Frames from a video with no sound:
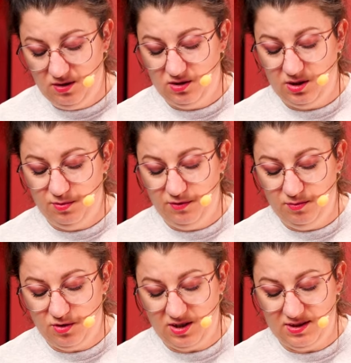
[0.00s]
że tak
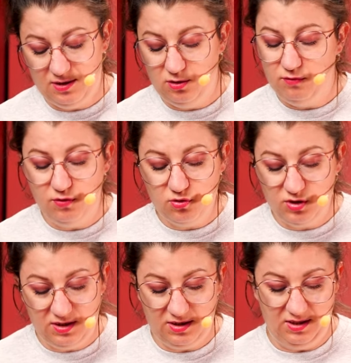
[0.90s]
powiem, czasy
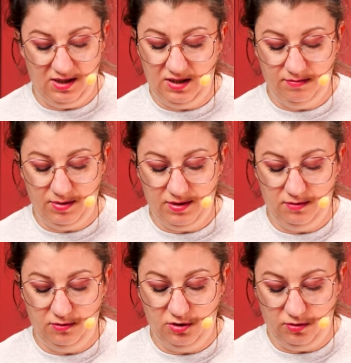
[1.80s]
nowożytne,
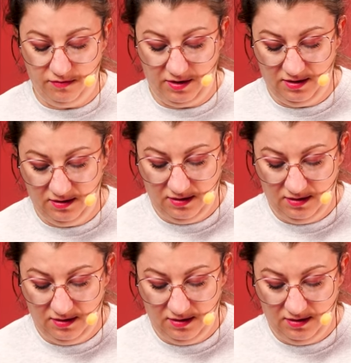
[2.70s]
paznokciowe.